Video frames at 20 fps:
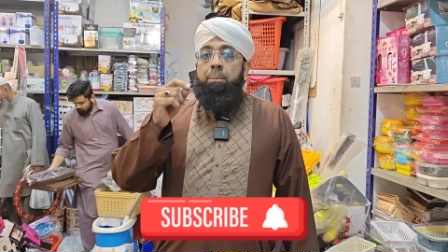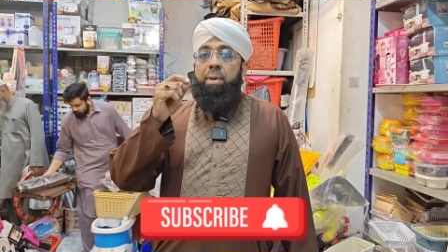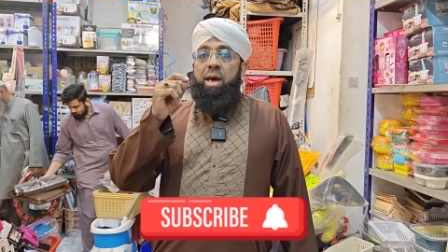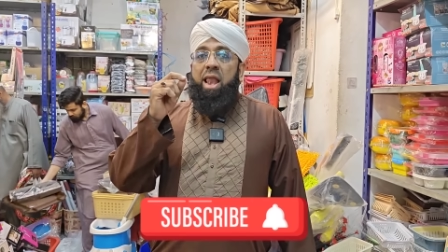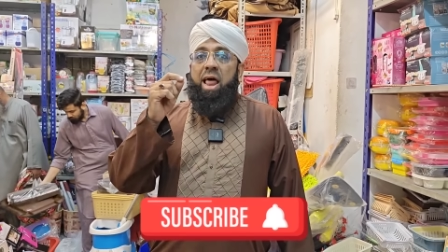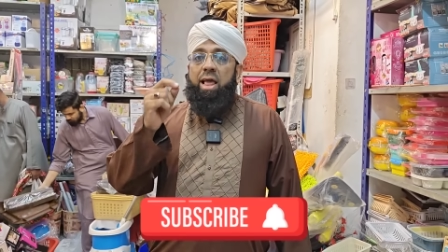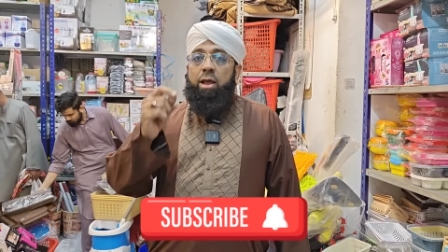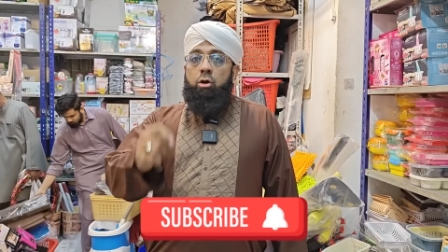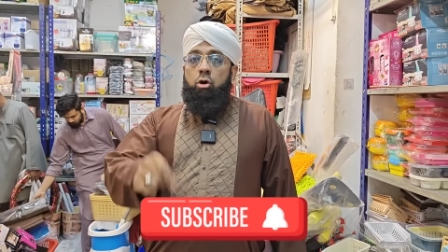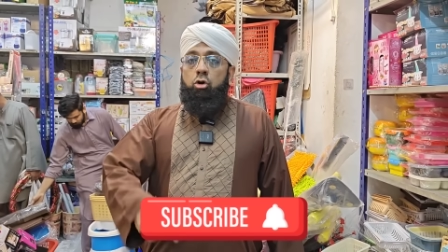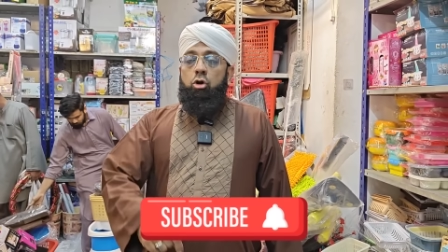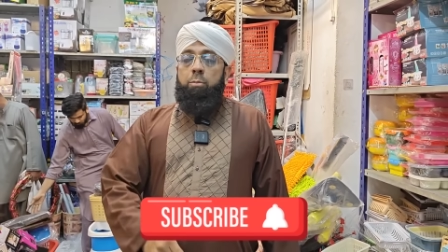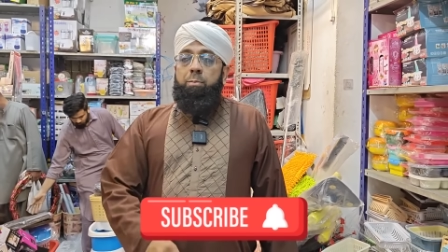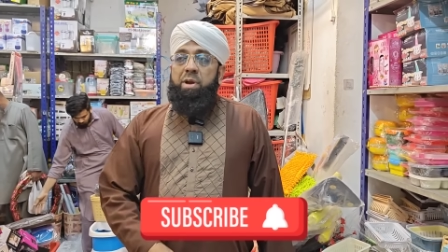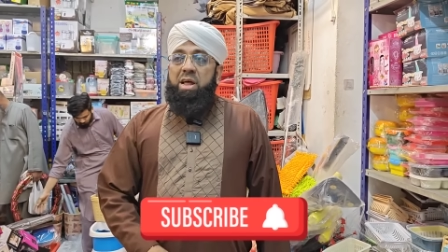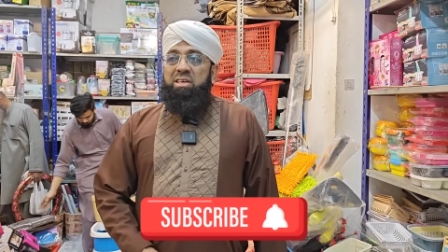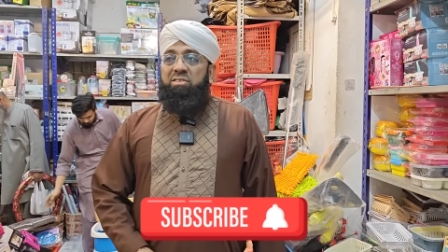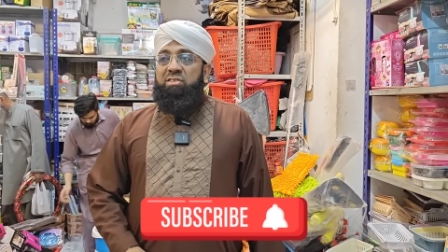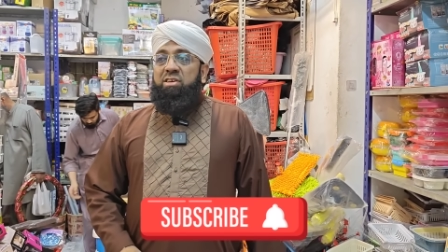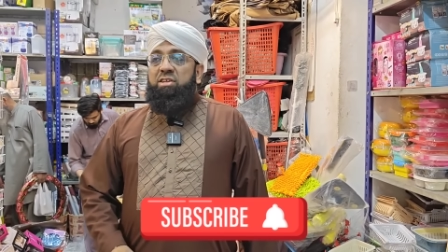बेल आइकॉन को
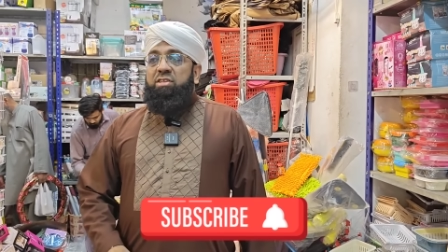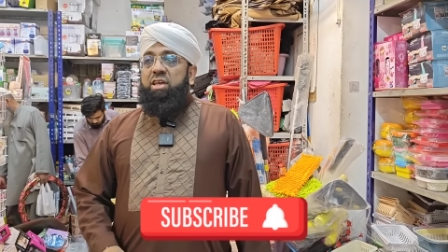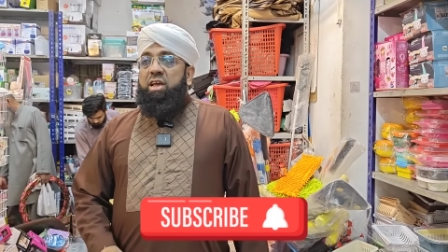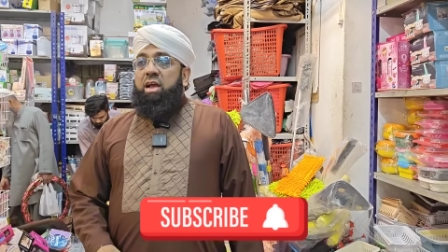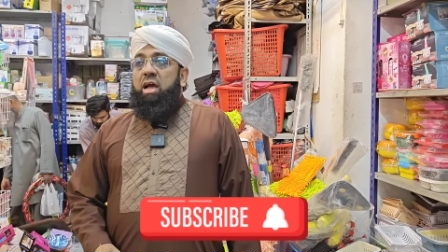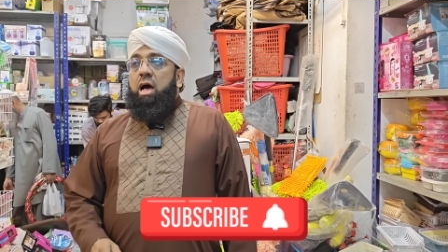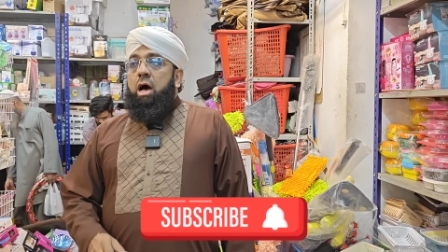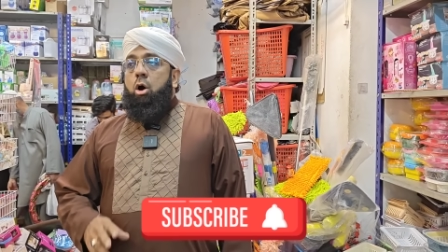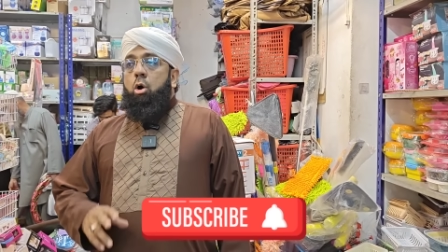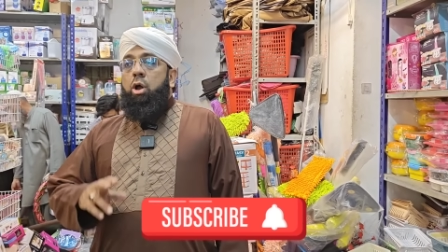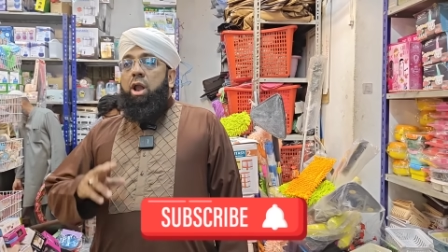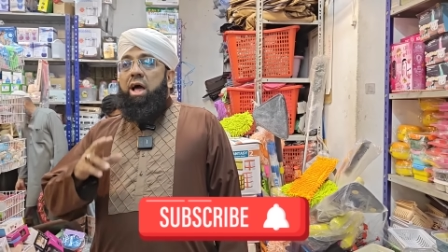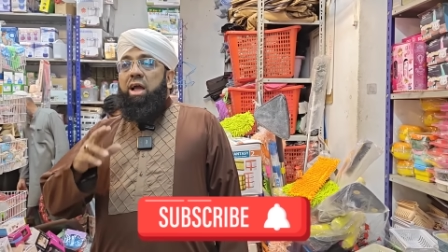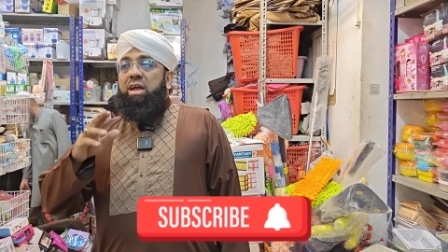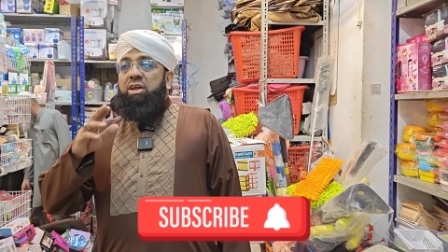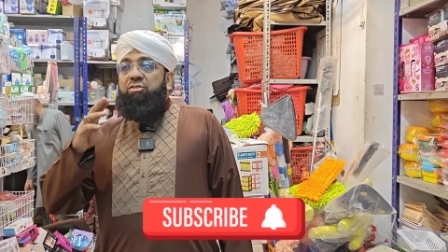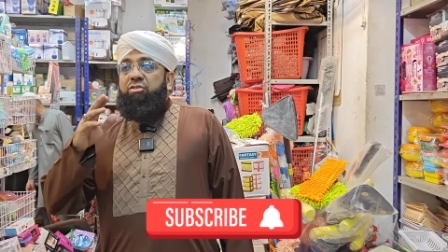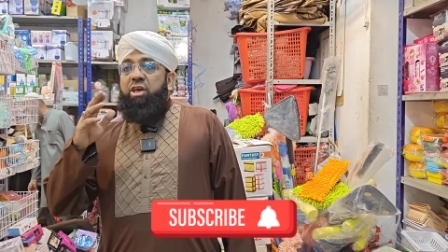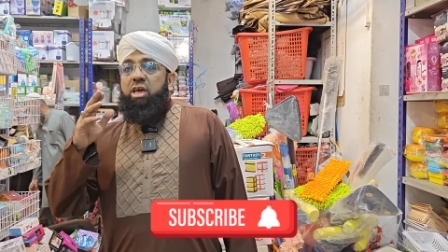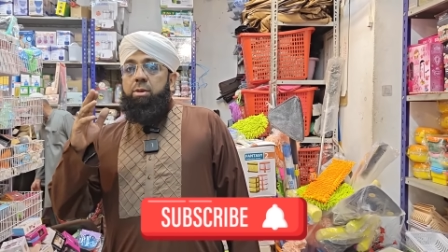प्रेस कीजिएगा और
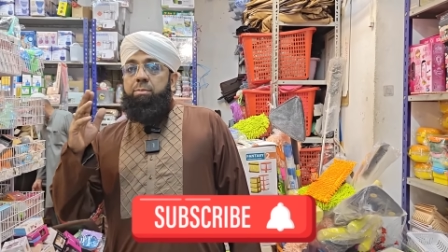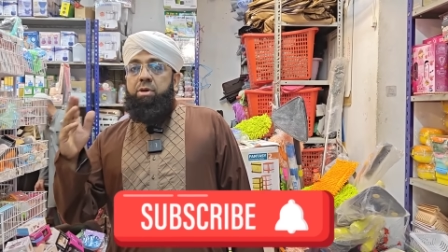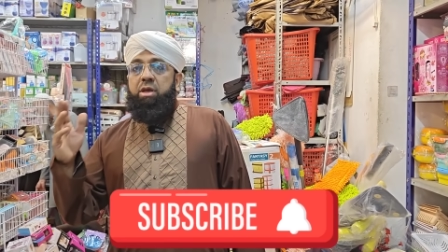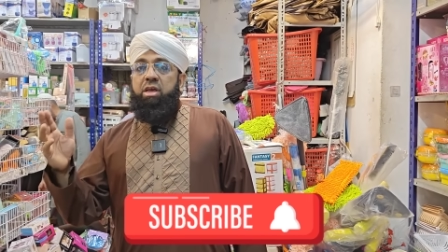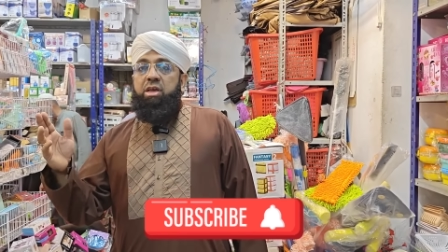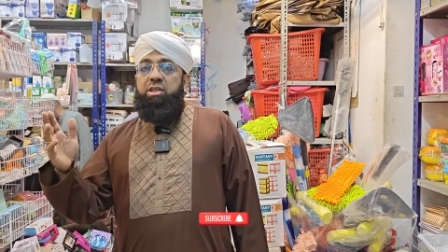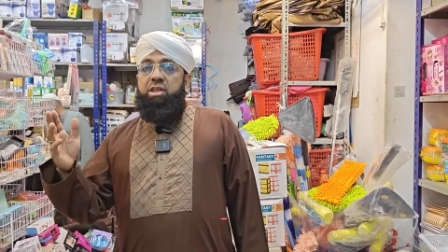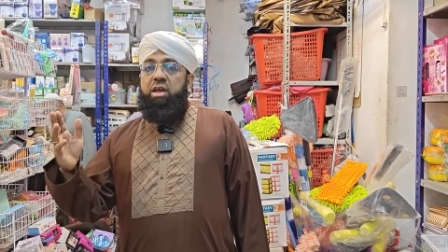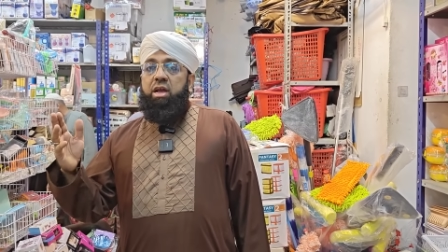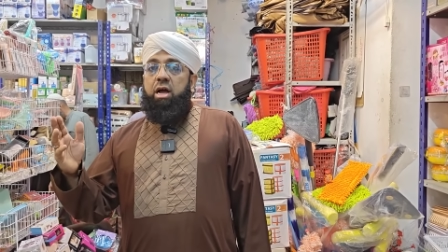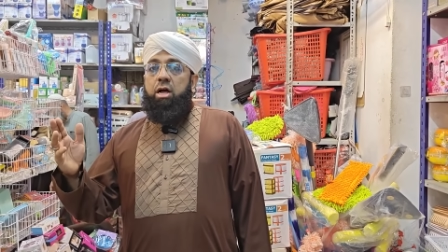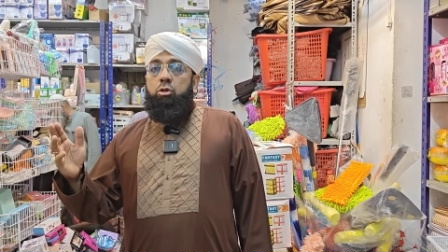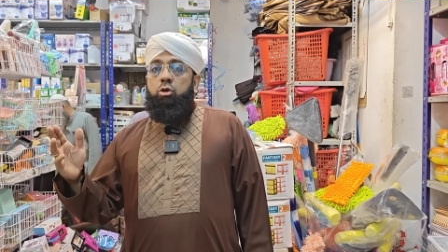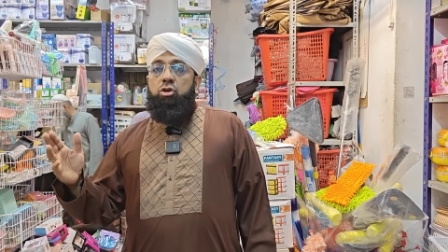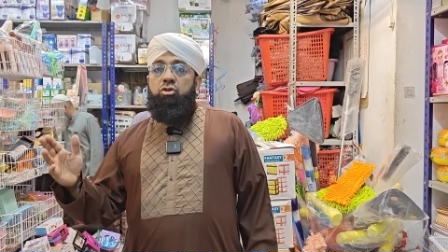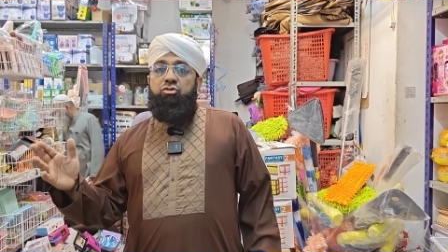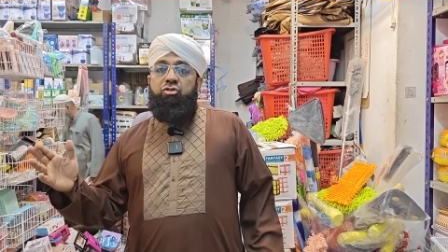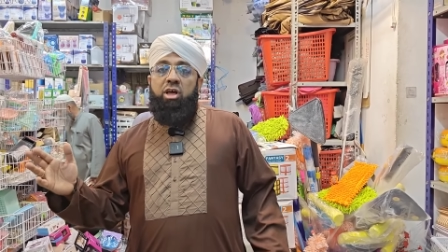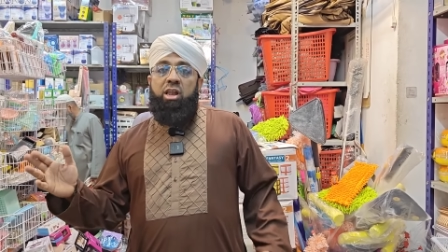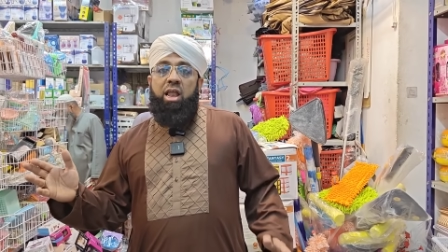आगे शेयर भी कीजिएगा
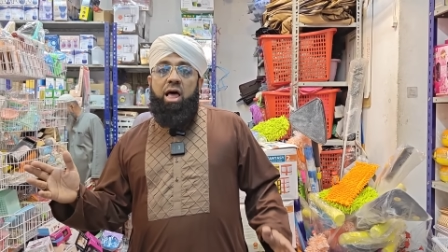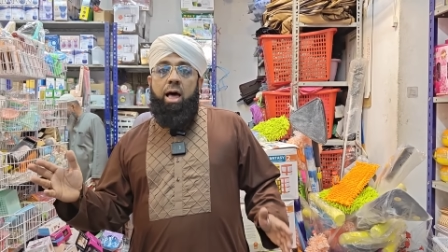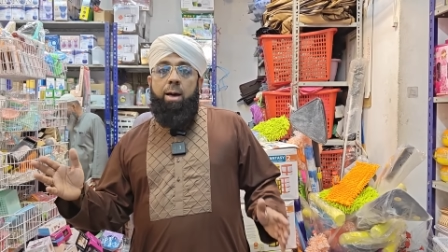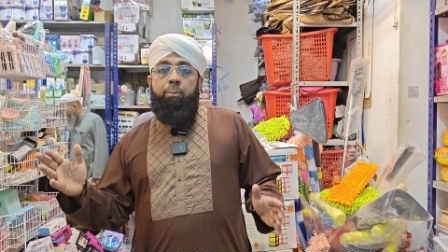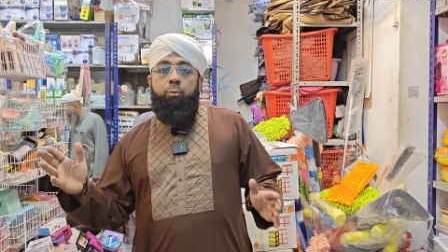तो इनशाला